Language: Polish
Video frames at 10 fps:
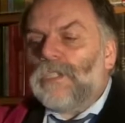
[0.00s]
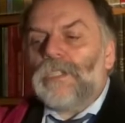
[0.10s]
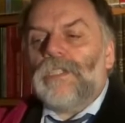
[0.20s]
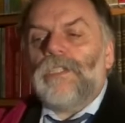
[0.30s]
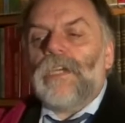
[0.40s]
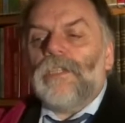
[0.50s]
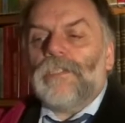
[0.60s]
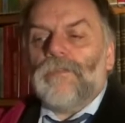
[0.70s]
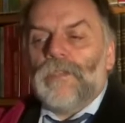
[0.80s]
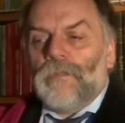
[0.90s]
z
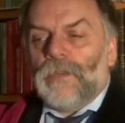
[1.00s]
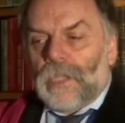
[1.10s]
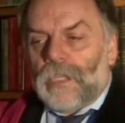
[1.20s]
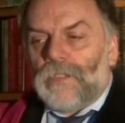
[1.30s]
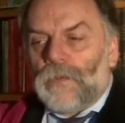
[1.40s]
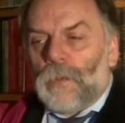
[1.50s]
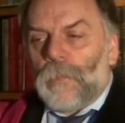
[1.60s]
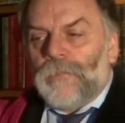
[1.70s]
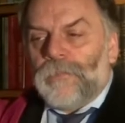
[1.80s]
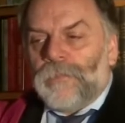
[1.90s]
chrześcijańską demokracją.
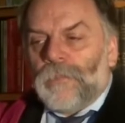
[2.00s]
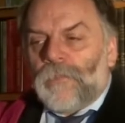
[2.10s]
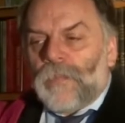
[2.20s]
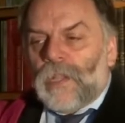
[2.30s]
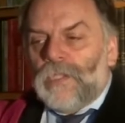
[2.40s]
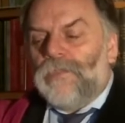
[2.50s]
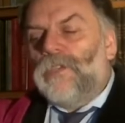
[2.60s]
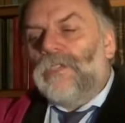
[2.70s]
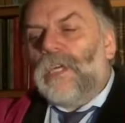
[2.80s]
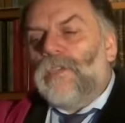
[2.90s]

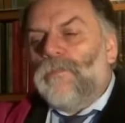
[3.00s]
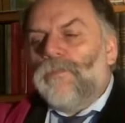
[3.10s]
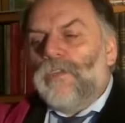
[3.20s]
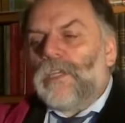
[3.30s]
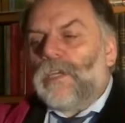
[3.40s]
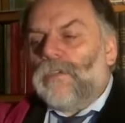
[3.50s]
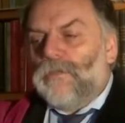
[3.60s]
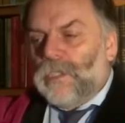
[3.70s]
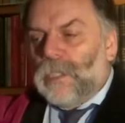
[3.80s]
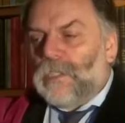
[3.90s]
Związany był w latach
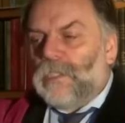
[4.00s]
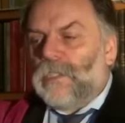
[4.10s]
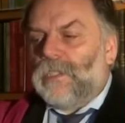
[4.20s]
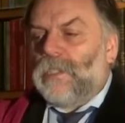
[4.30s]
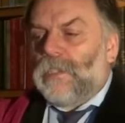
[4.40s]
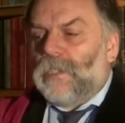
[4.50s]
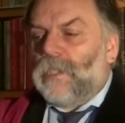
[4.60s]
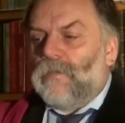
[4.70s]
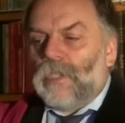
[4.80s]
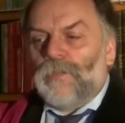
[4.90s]
dwudziestych z
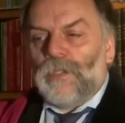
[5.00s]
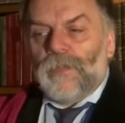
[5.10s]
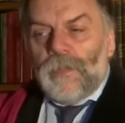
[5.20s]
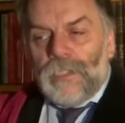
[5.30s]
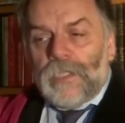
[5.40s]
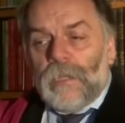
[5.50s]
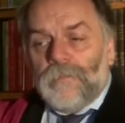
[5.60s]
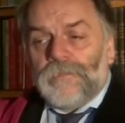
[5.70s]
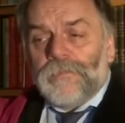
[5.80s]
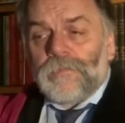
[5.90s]
dziennikiem
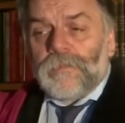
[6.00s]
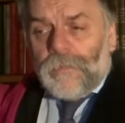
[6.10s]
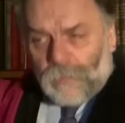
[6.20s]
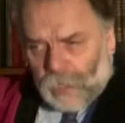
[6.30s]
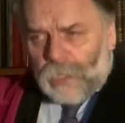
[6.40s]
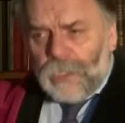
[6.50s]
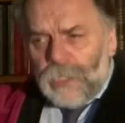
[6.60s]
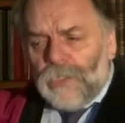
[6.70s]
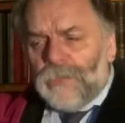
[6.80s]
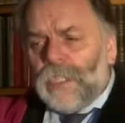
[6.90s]
Rzeczpospolita,
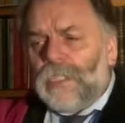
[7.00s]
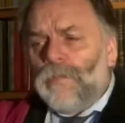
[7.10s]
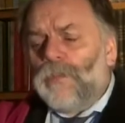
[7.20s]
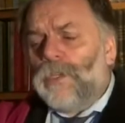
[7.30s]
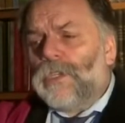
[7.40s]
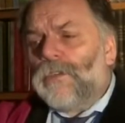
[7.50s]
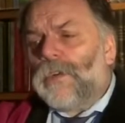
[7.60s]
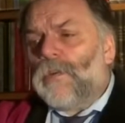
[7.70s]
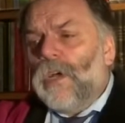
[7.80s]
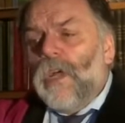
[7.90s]
gdzie odważnie
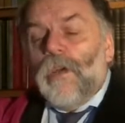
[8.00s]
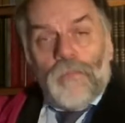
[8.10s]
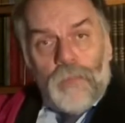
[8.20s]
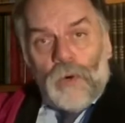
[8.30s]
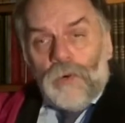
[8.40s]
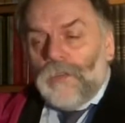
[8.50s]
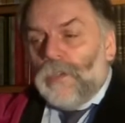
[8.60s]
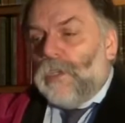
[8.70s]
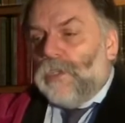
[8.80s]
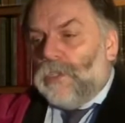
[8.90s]
publikował po
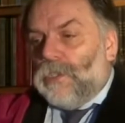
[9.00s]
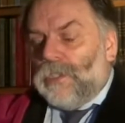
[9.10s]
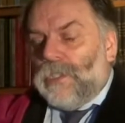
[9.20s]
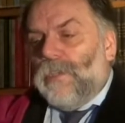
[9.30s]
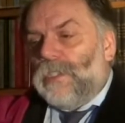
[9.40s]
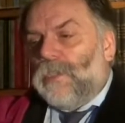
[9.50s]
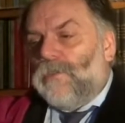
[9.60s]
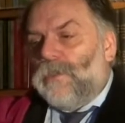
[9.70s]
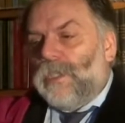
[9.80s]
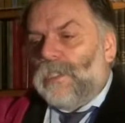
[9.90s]

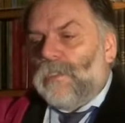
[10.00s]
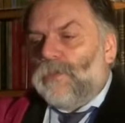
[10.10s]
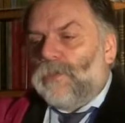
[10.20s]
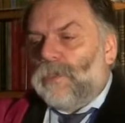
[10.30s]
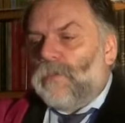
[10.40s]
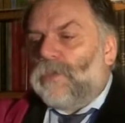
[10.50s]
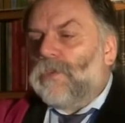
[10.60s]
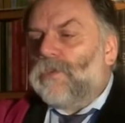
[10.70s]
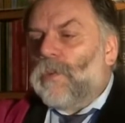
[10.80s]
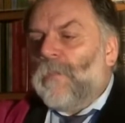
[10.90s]
1926
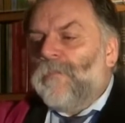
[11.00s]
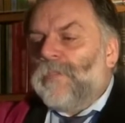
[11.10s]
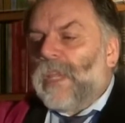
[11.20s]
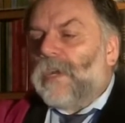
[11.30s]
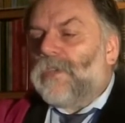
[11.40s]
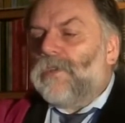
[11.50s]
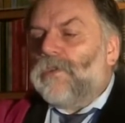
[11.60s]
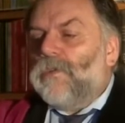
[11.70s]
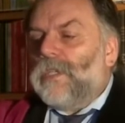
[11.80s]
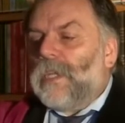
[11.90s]
roku
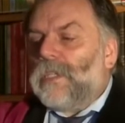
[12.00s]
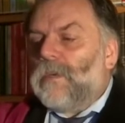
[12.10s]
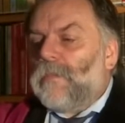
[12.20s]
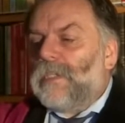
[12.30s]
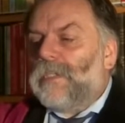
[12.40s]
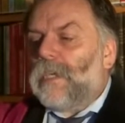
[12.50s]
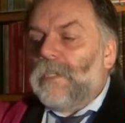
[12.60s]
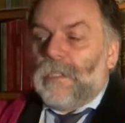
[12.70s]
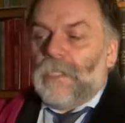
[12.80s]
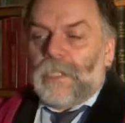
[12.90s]
artykuły na temat
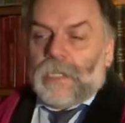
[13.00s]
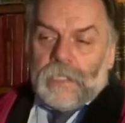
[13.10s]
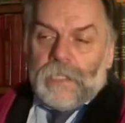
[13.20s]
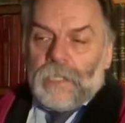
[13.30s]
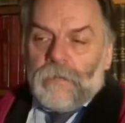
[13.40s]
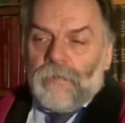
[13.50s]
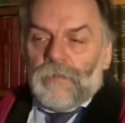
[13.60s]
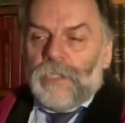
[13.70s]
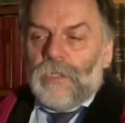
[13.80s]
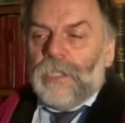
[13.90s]
zaginięcia generała
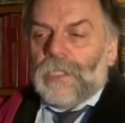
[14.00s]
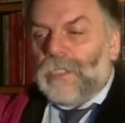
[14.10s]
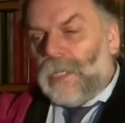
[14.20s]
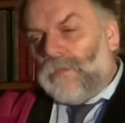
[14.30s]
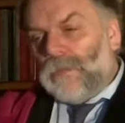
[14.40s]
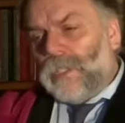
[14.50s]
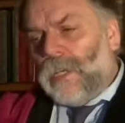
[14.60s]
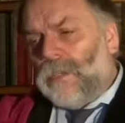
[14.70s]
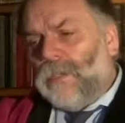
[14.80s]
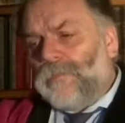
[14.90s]
Włodzimierza
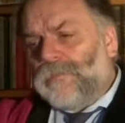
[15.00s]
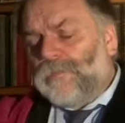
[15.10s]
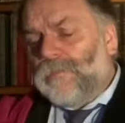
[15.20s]
Zagórskiego,